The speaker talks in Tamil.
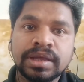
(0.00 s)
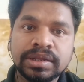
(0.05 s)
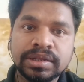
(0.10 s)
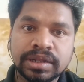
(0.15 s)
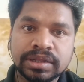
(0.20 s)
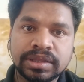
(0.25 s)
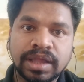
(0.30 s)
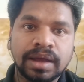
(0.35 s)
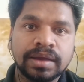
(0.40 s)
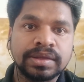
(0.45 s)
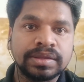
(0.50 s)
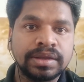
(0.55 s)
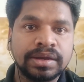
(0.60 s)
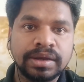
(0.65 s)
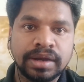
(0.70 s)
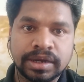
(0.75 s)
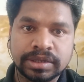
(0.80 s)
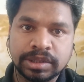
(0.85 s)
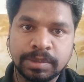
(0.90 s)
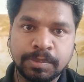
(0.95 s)
இந்த
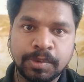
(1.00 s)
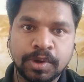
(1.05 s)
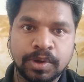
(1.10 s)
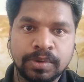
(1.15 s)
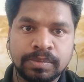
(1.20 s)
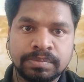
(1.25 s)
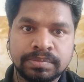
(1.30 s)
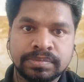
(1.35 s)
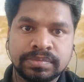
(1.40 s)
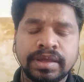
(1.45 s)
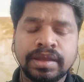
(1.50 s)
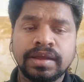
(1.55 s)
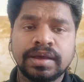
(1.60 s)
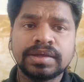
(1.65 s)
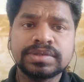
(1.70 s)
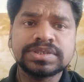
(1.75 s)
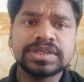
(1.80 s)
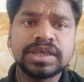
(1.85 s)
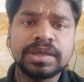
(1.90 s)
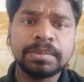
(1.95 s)
தாக்குதல் நடத்த போகிறோம் ஏன்னா
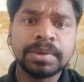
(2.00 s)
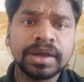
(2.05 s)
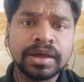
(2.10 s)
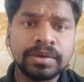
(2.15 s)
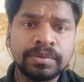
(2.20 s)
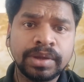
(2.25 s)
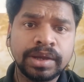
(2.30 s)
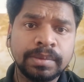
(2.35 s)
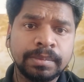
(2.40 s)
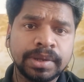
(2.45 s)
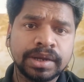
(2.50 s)
சீம கருவேல